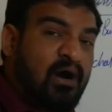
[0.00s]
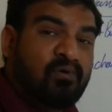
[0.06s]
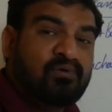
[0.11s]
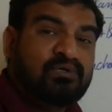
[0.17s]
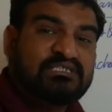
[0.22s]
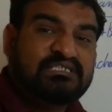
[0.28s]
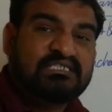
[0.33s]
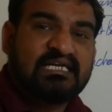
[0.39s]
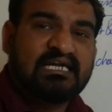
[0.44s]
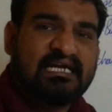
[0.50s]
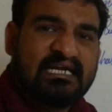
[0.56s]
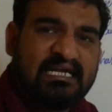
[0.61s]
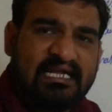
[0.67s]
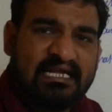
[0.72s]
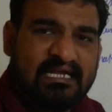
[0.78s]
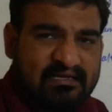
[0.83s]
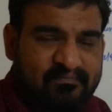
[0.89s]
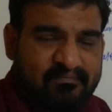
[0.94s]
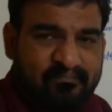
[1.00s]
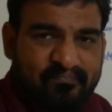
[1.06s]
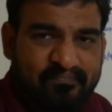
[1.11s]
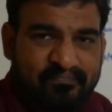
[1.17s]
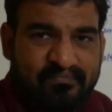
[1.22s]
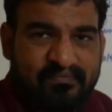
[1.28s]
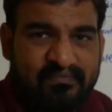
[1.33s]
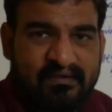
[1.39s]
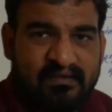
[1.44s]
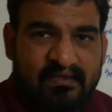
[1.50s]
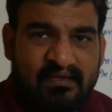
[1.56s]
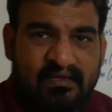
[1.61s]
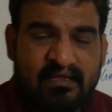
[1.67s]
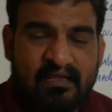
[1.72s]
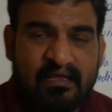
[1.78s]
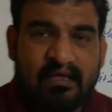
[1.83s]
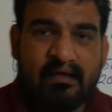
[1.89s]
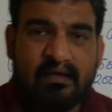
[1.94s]
आउटस्टैंडिंग
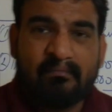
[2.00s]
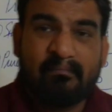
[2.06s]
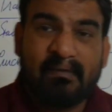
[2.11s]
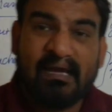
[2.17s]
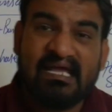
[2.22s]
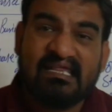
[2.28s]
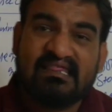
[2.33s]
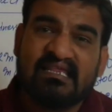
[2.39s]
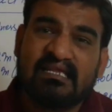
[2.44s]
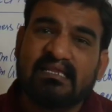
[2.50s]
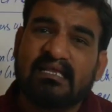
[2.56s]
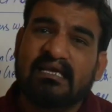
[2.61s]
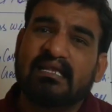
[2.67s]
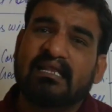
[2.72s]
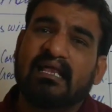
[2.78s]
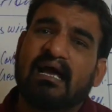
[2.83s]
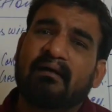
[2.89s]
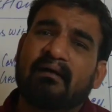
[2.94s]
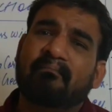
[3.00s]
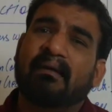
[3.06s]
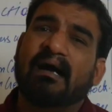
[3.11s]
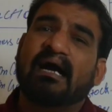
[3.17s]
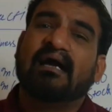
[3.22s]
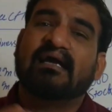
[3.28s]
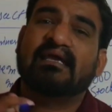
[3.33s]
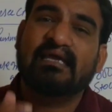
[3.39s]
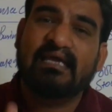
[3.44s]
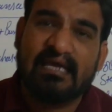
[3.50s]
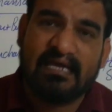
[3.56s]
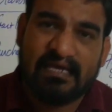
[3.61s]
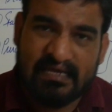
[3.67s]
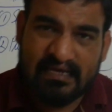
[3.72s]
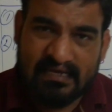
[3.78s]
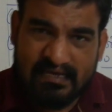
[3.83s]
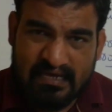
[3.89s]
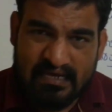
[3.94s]
पैसे देना बाकी है